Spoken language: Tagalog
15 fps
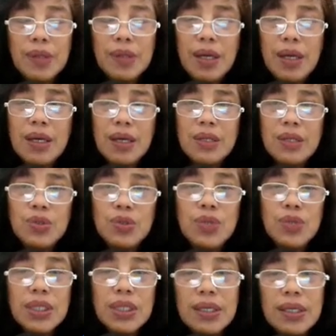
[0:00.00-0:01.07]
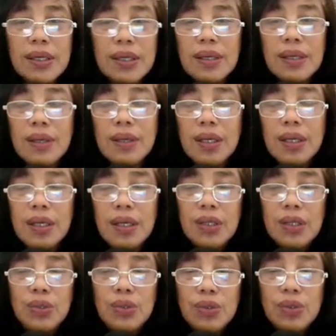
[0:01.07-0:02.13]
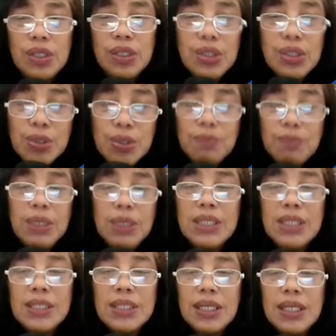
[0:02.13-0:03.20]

uh, during the yung years of ministry ni